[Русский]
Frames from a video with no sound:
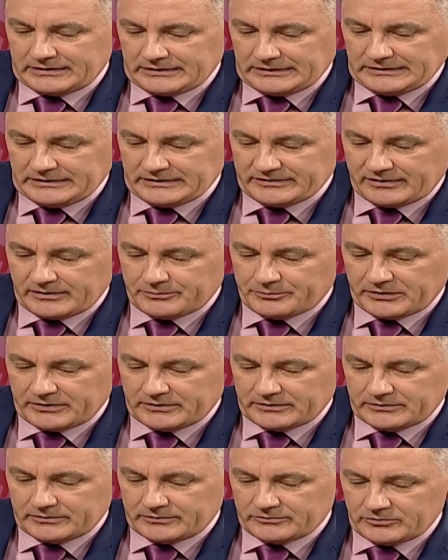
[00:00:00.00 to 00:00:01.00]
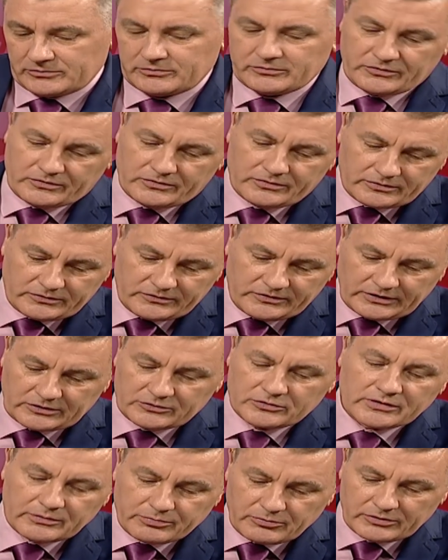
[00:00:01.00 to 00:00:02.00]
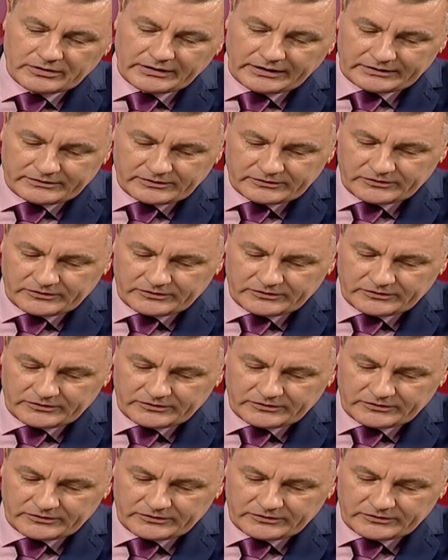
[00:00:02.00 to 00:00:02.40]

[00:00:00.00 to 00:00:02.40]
если э, ну, те, кто наблюдает,